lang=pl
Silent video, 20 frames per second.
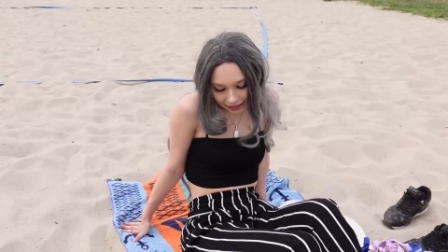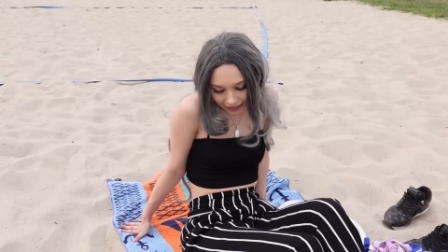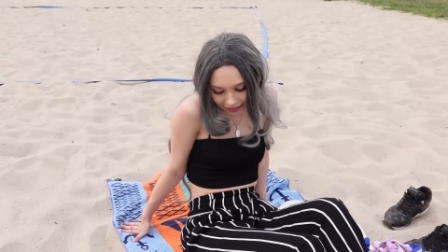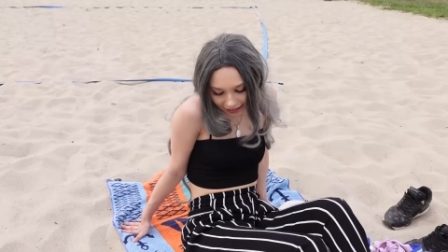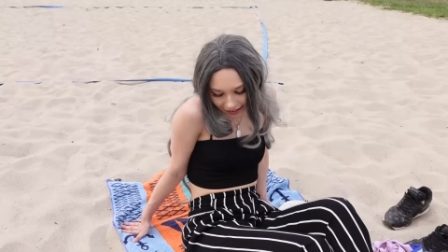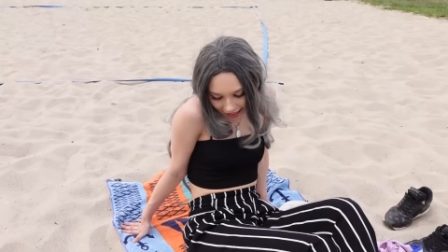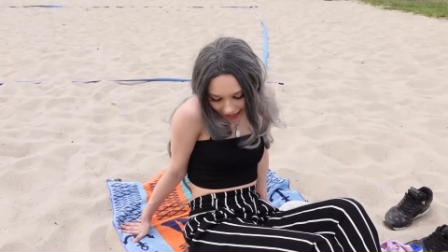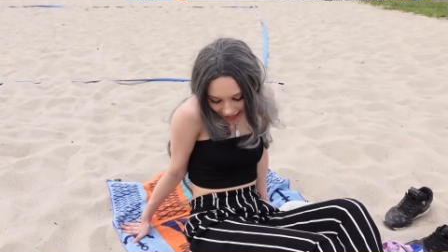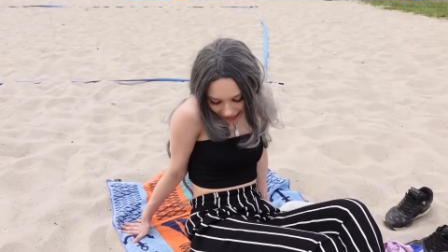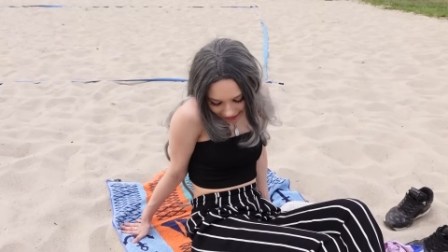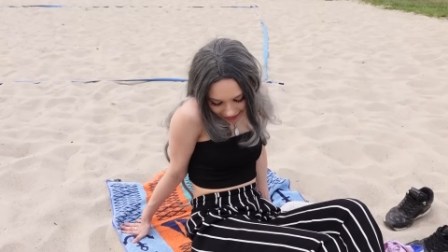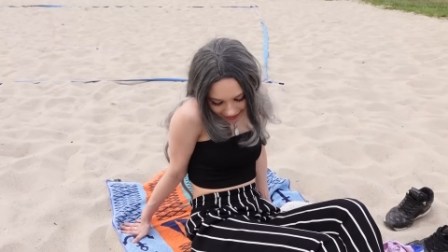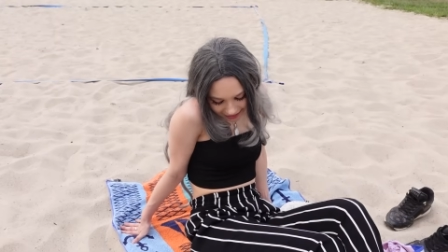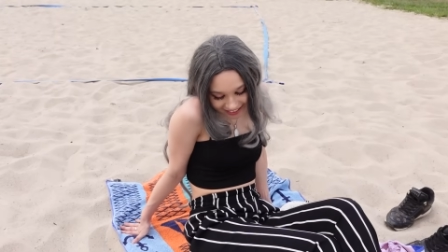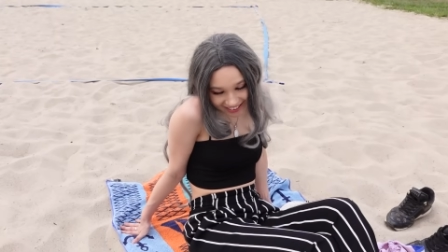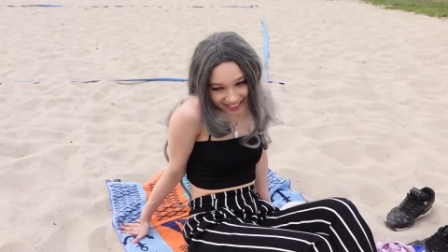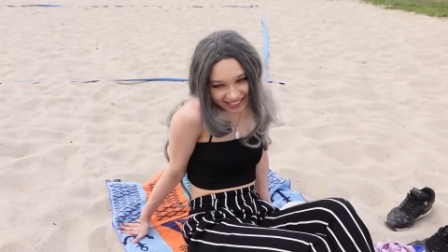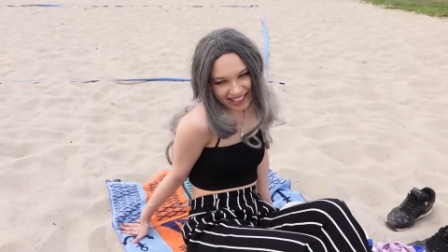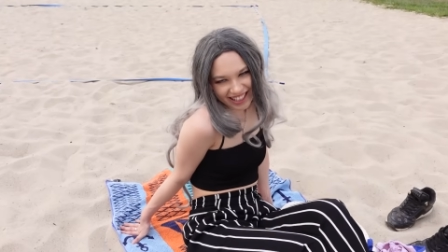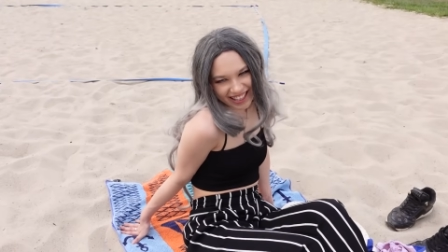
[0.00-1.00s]
Nie, ja
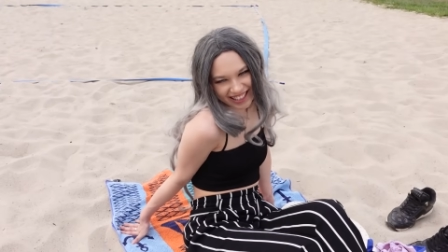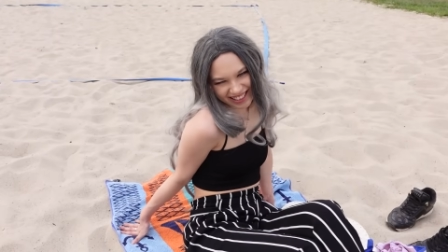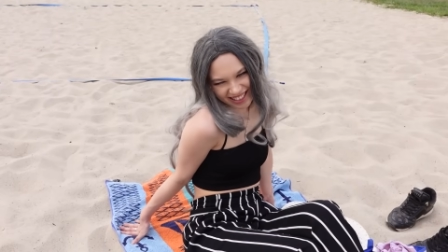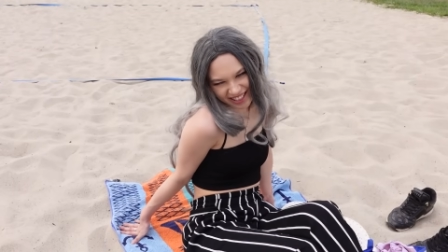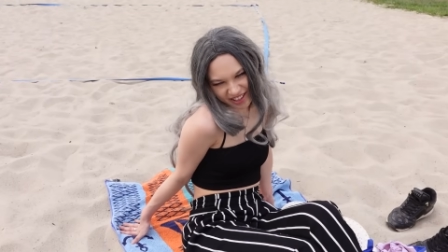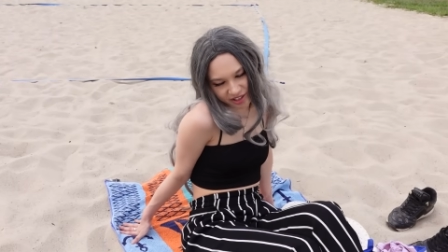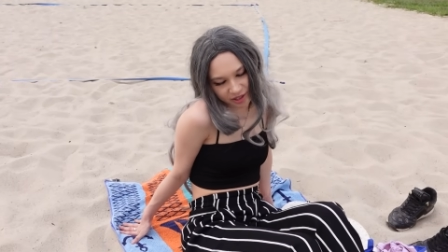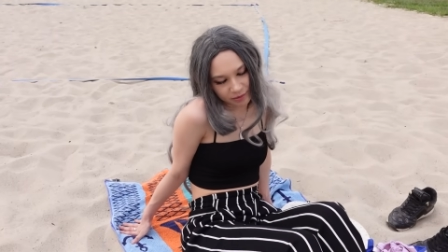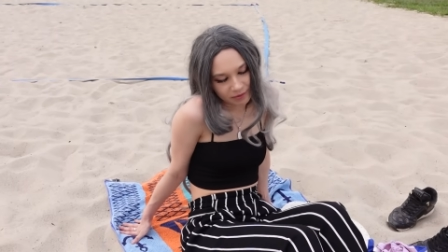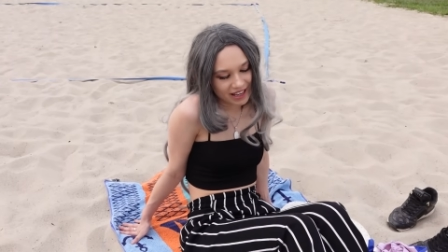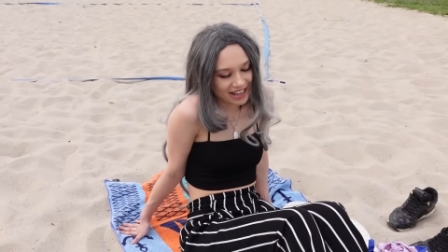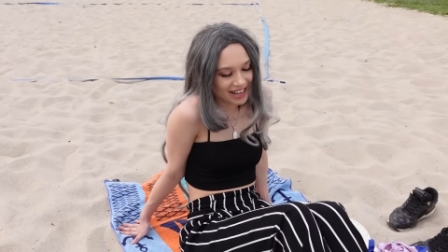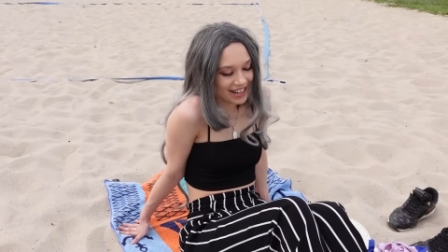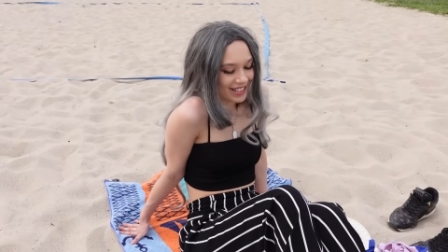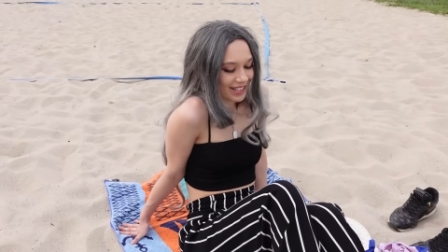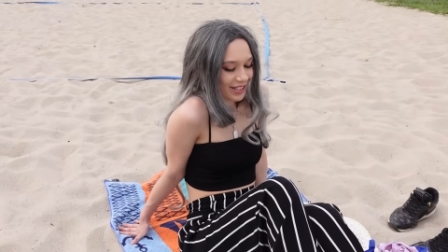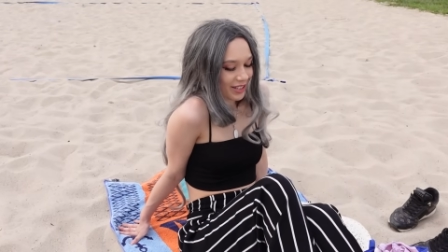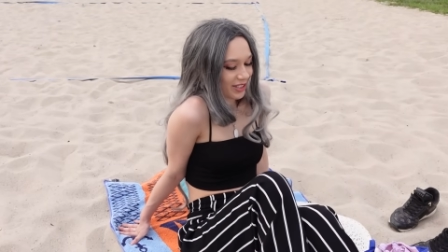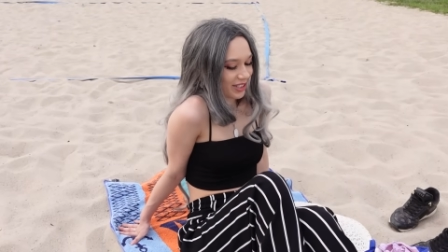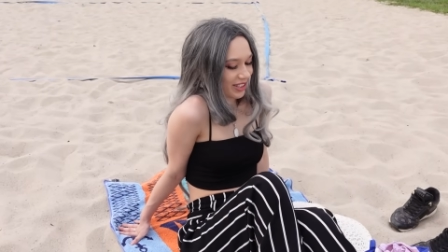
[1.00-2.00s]
się nie chcę
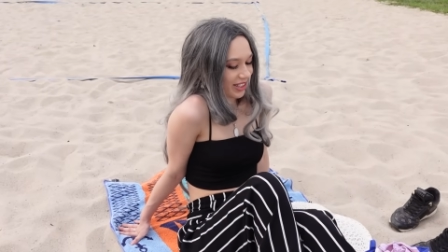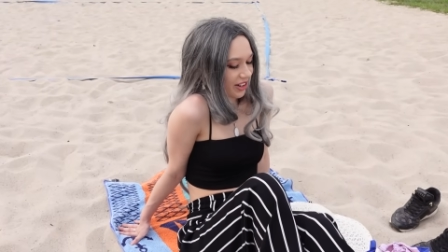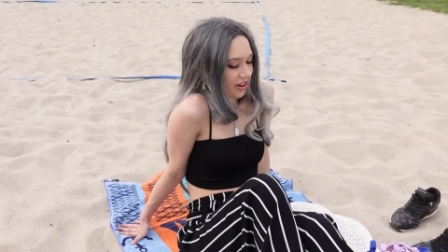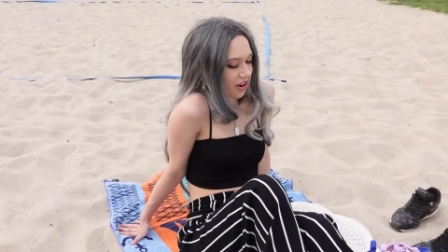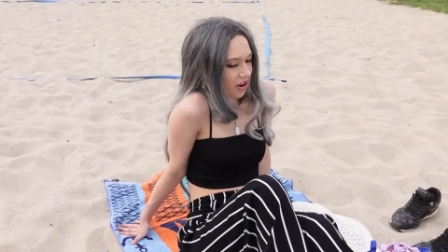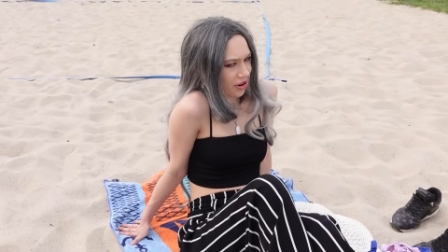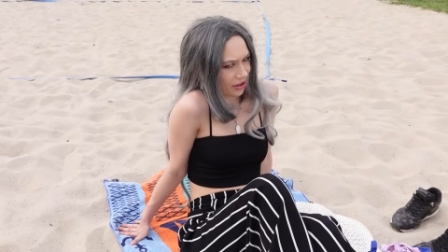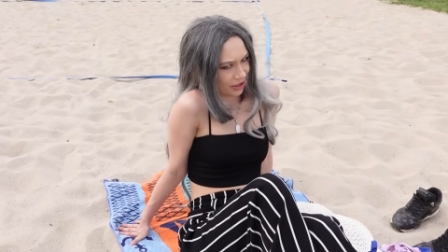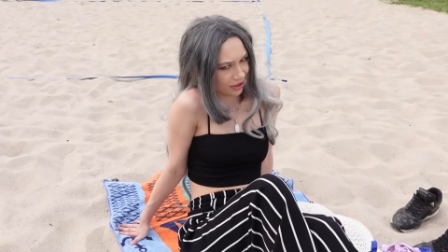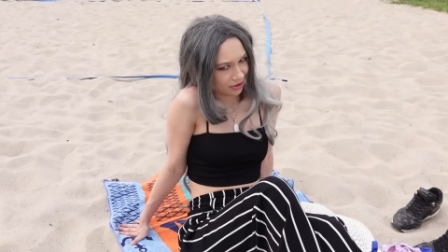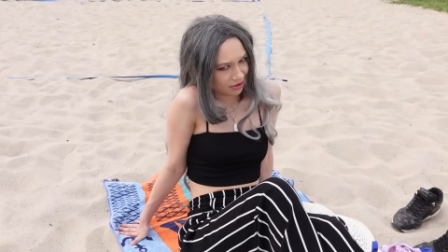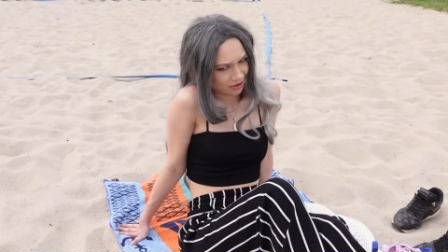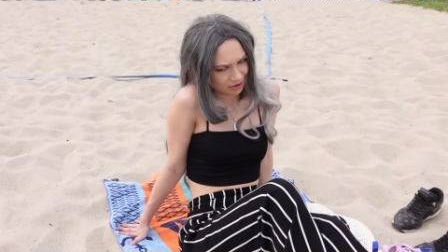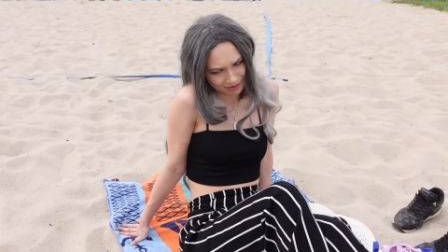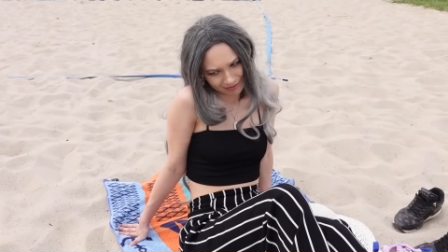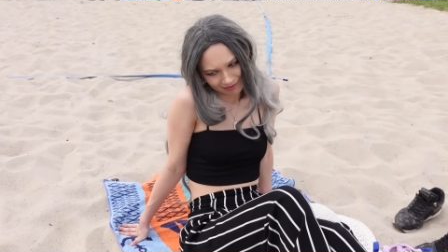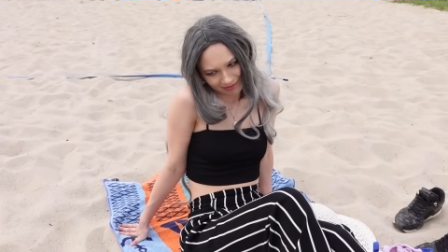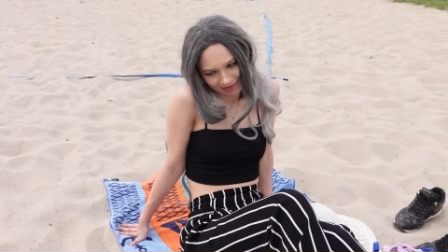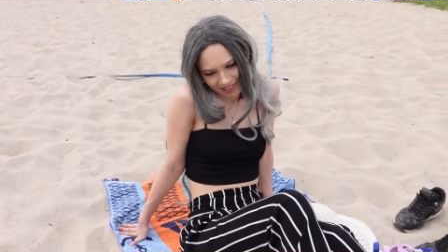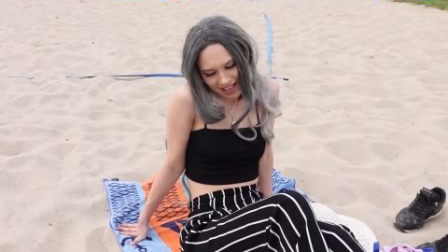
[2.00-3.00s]
rozbierać do stroju.